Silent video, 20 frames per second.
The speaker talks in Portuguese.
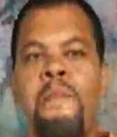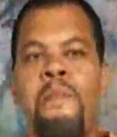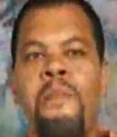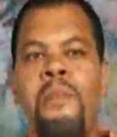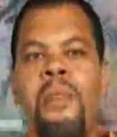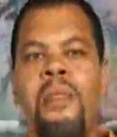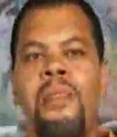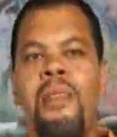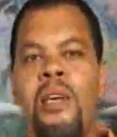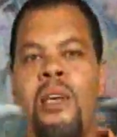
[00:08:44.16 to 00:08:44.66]

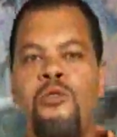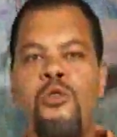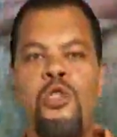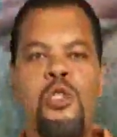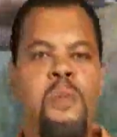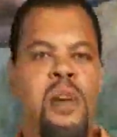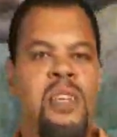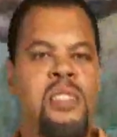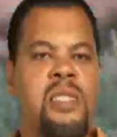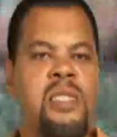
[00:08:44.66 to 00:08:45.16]
nas
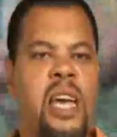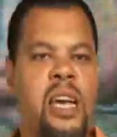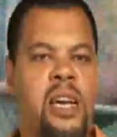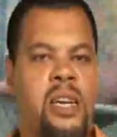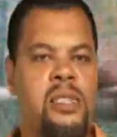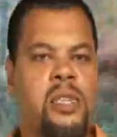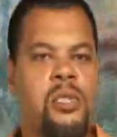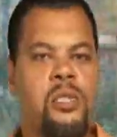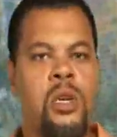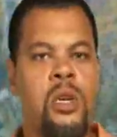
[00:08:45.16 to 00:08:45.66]
últimas décadas,
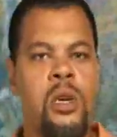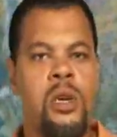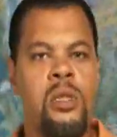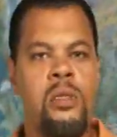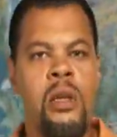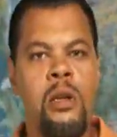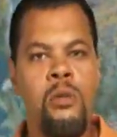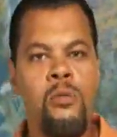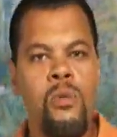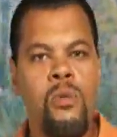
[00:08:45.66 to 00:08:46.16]

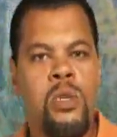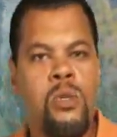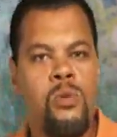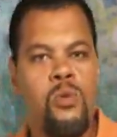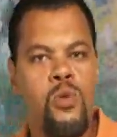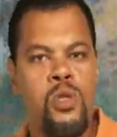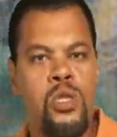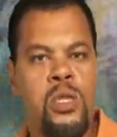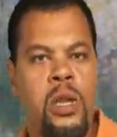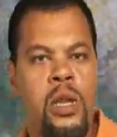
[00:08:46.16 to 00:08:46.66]
tanto a
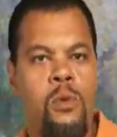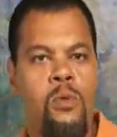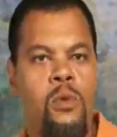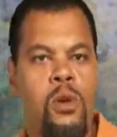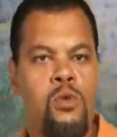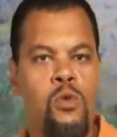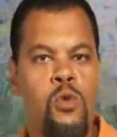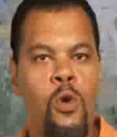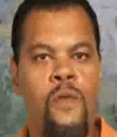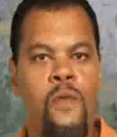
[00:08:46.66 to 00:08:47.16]
indústria quanto o
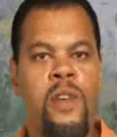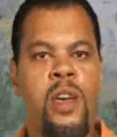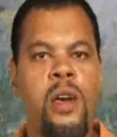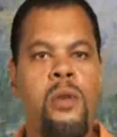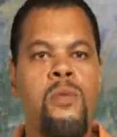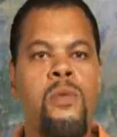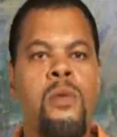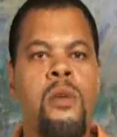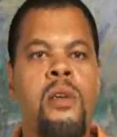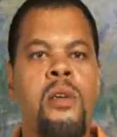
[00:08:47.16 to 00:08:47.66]
governo
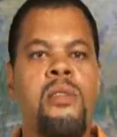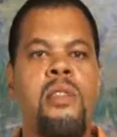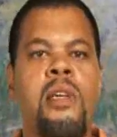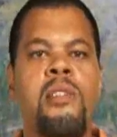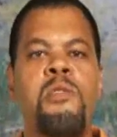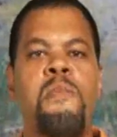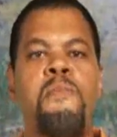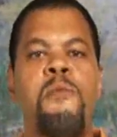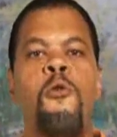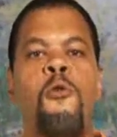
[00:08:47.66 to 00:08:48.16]
têm se
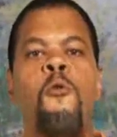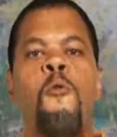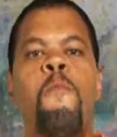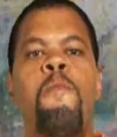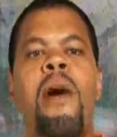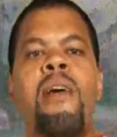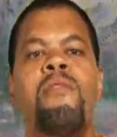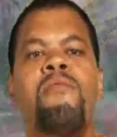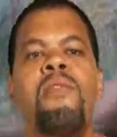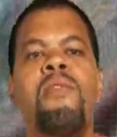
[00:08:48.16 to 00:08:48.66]

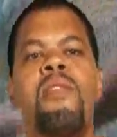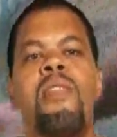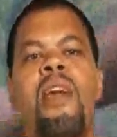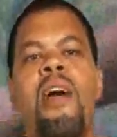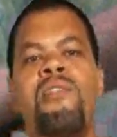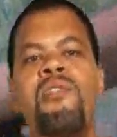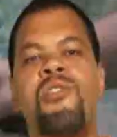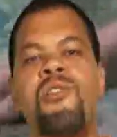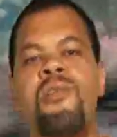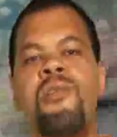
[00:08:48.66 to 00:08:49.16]
preocupado em criar
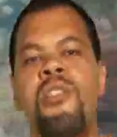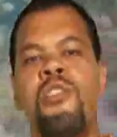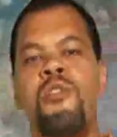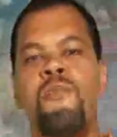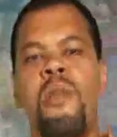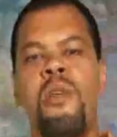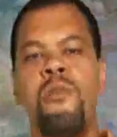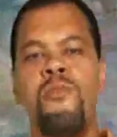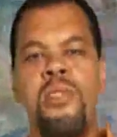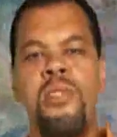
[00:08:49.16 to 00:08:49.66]
tintas
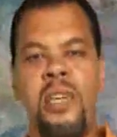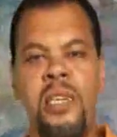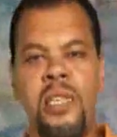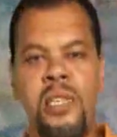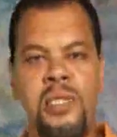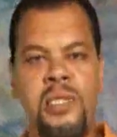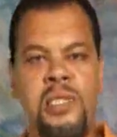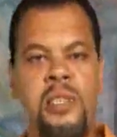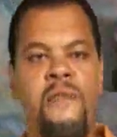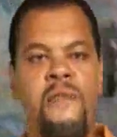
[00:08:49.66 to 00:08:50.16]
menos
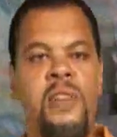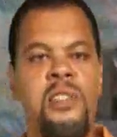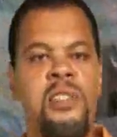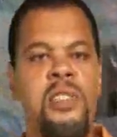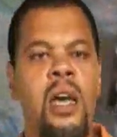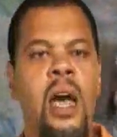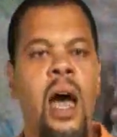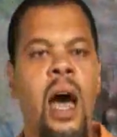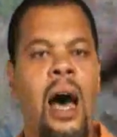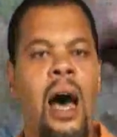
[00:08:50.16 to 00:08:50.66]
agressivas
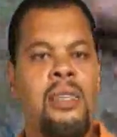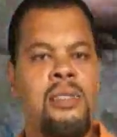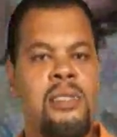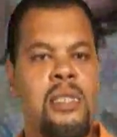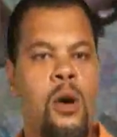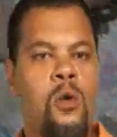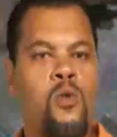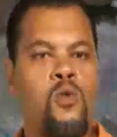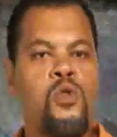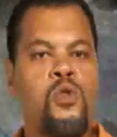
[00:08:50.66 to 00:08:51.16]
à
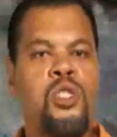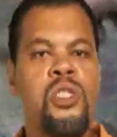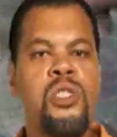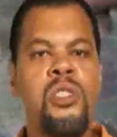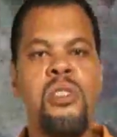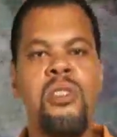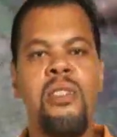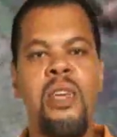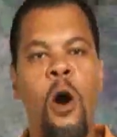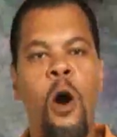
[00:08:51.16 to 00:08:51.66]
saúde
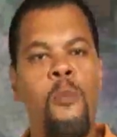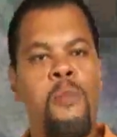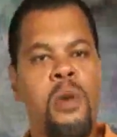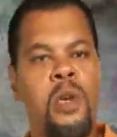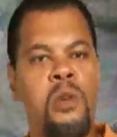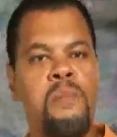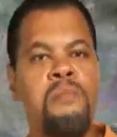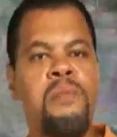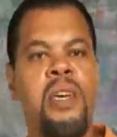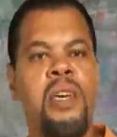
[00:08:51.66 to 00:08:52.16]
e ao meio
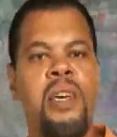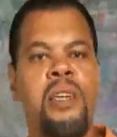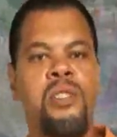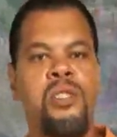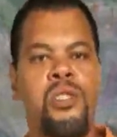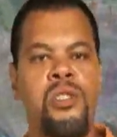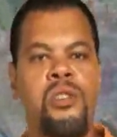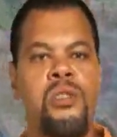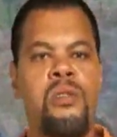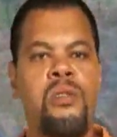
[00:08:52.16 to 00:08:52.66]
ambiente.
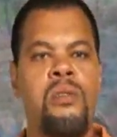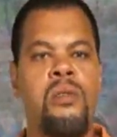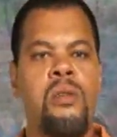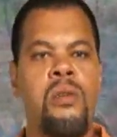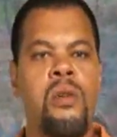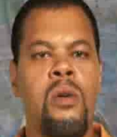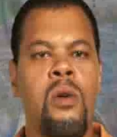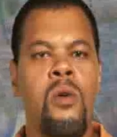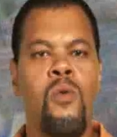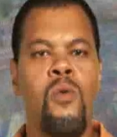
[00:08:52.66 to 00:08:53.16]

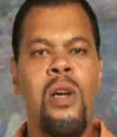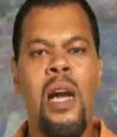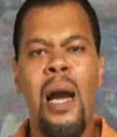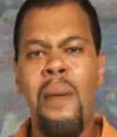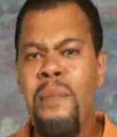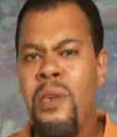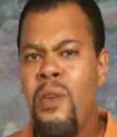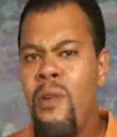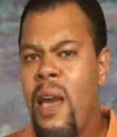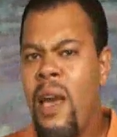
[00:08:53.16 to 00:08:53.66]
O
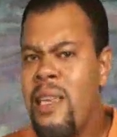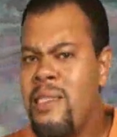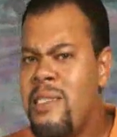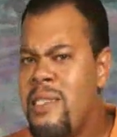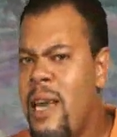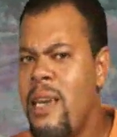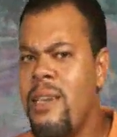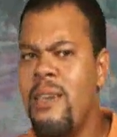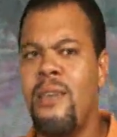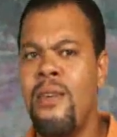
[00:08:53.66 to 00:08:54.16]
caminho é esse
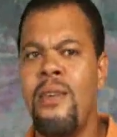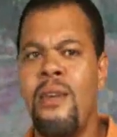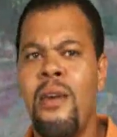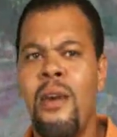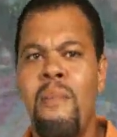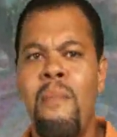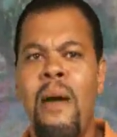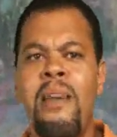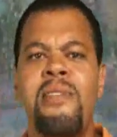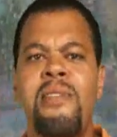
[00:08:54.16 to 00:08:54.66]
aí,
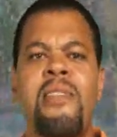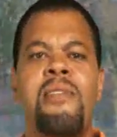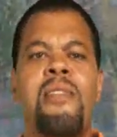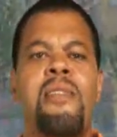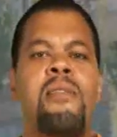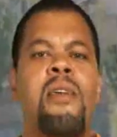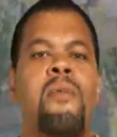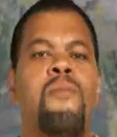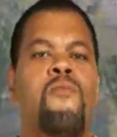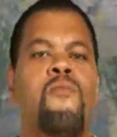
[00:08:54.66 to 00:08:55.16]
mas ainda tem
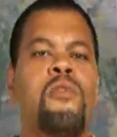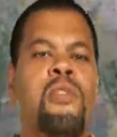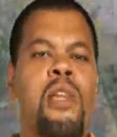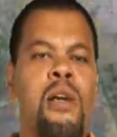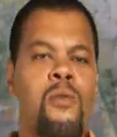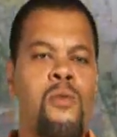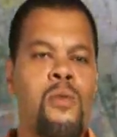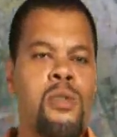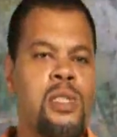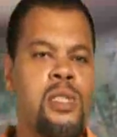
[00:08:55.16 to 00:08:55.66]
muita
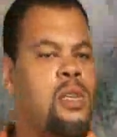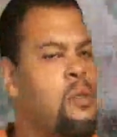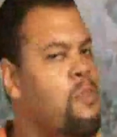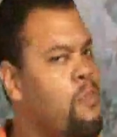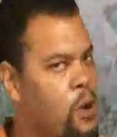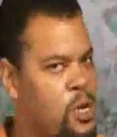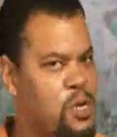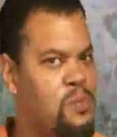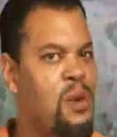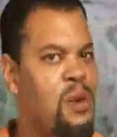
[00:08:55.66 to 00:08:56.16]
coisa que
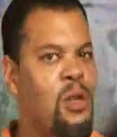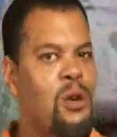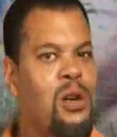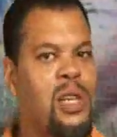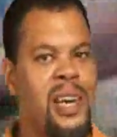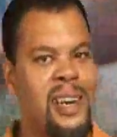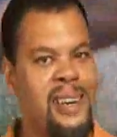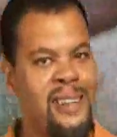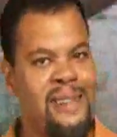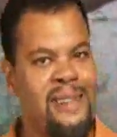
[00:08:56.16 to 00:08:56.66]
pode
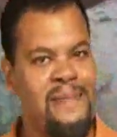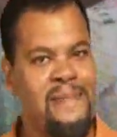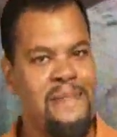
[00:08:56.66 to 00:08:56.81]
melhorar.